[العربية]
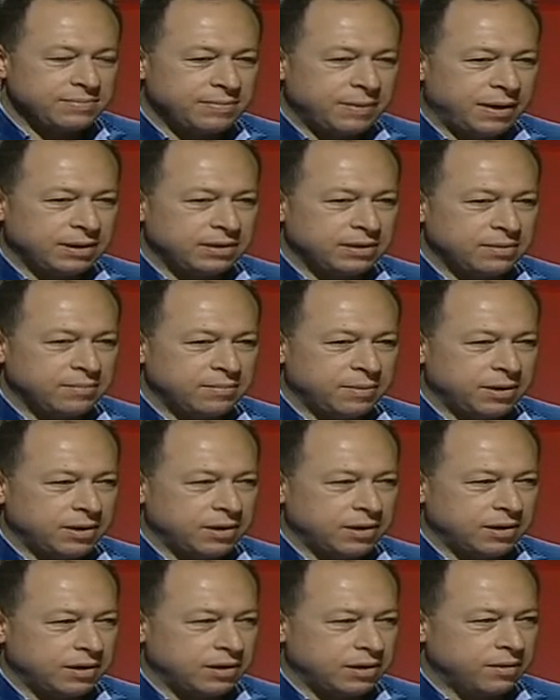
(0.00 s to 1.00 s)
معدي
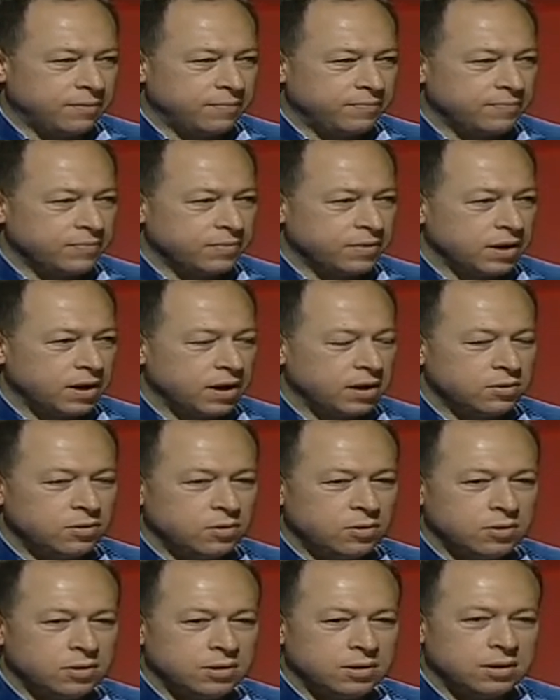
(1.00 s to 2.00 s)
مريئي
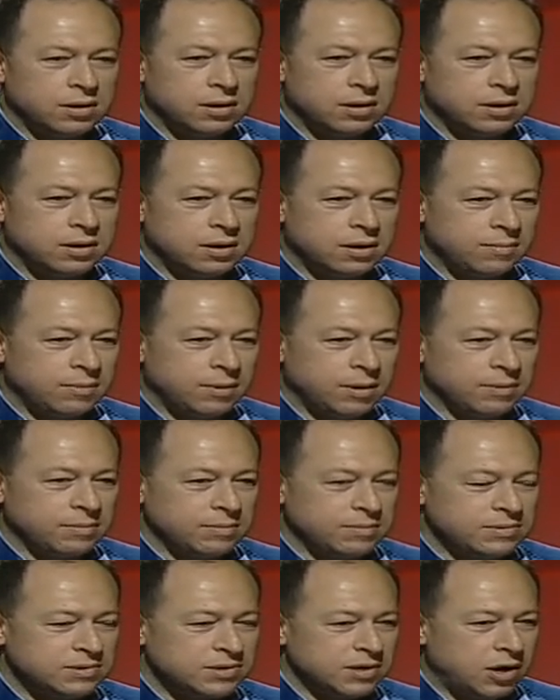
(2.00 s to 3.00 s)
هدول كمان
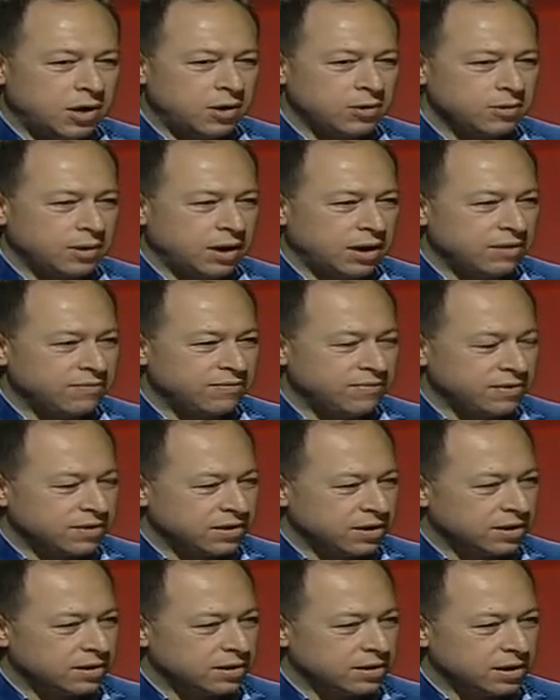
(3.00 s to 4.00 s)
منصحن على
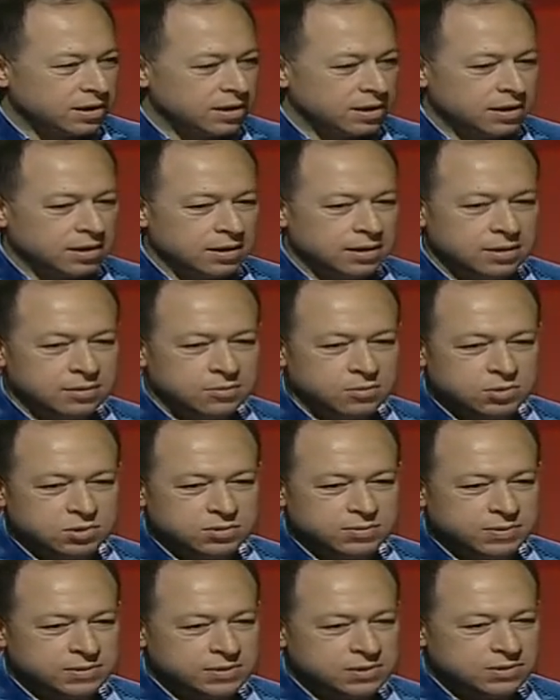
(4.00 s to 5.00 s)
فتره
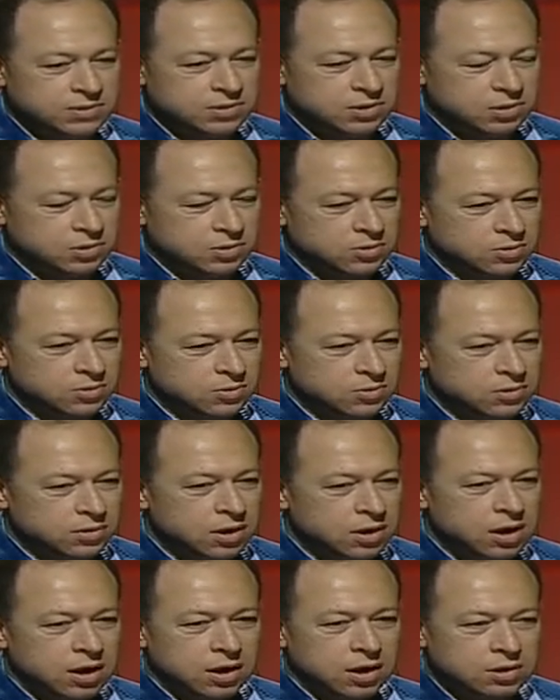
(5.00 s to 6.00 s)
وجبه السحور
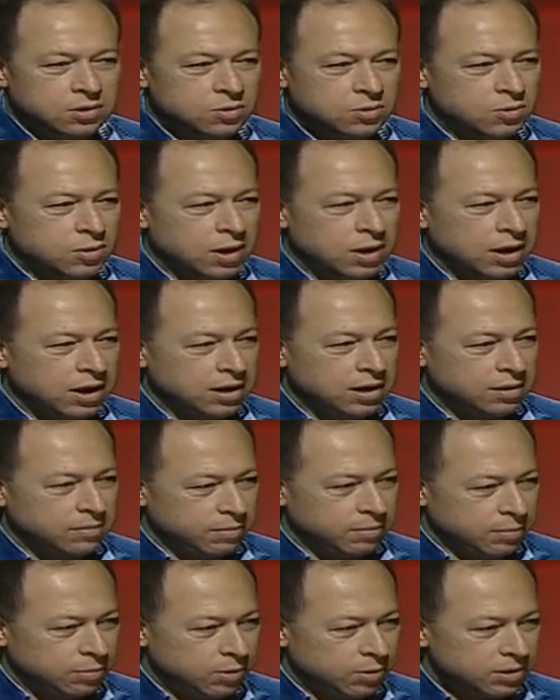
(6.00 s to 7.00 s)
تكون خالي
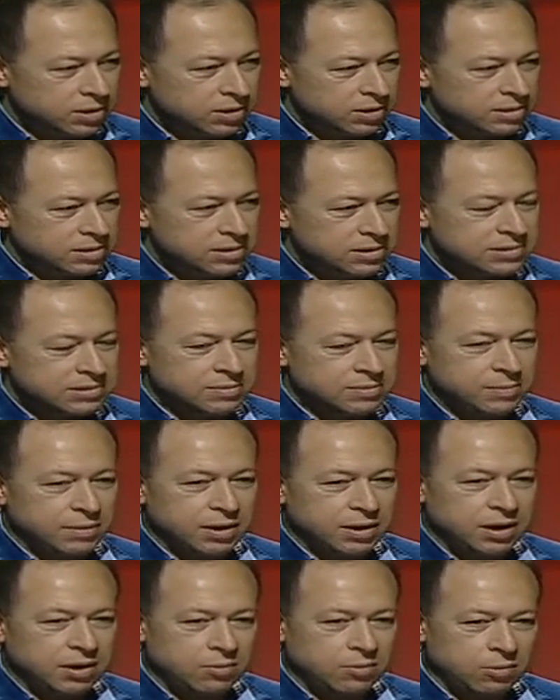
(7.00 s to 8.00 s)
من المواد
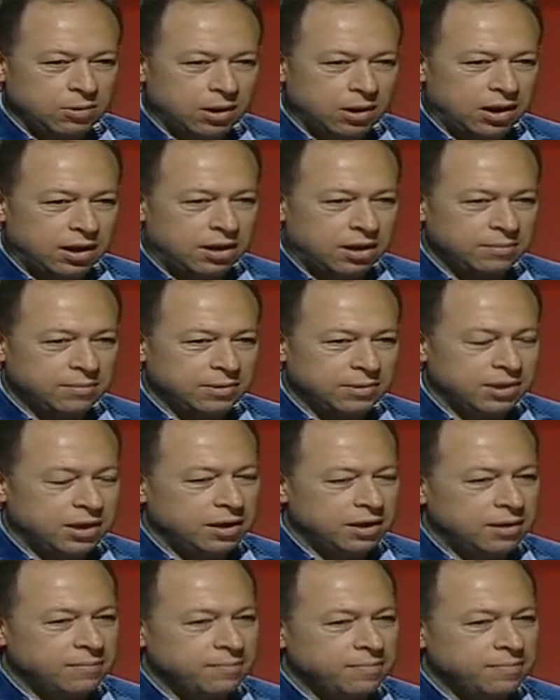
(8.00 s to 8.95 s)
الدسمه او الحامضه